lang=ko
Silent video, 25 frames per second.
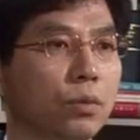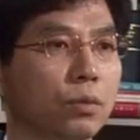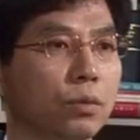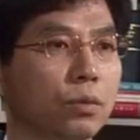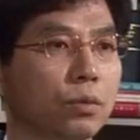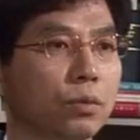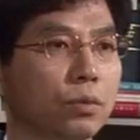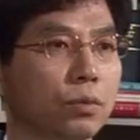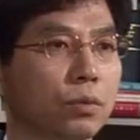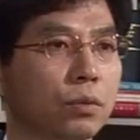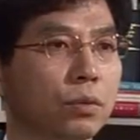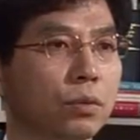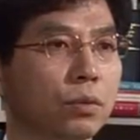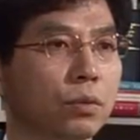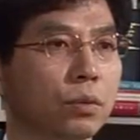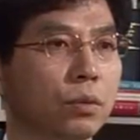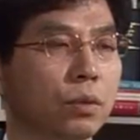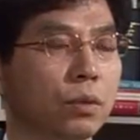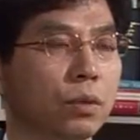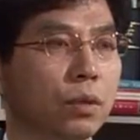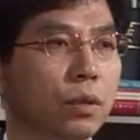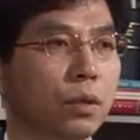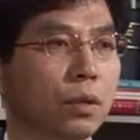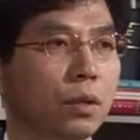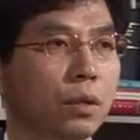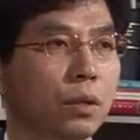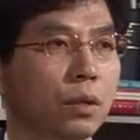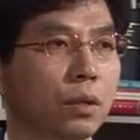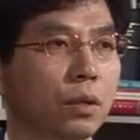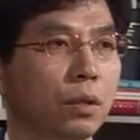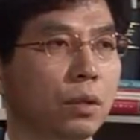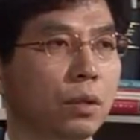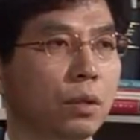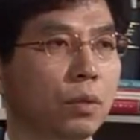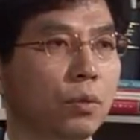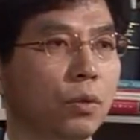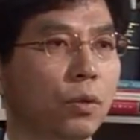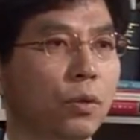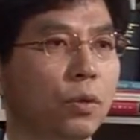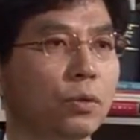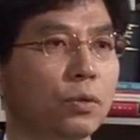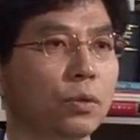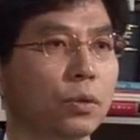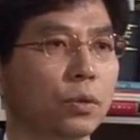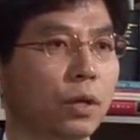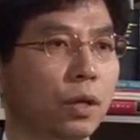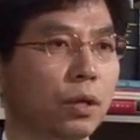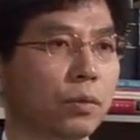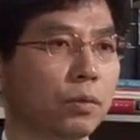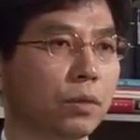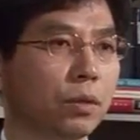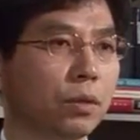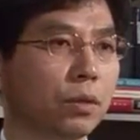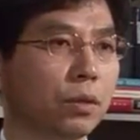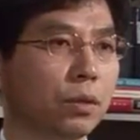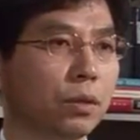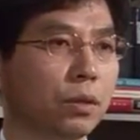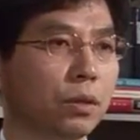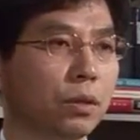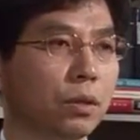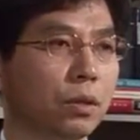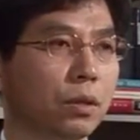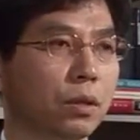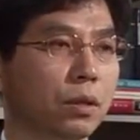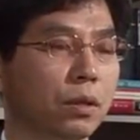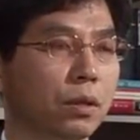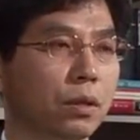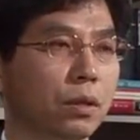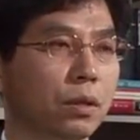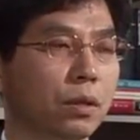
모습을 어, 보여줬다면 예,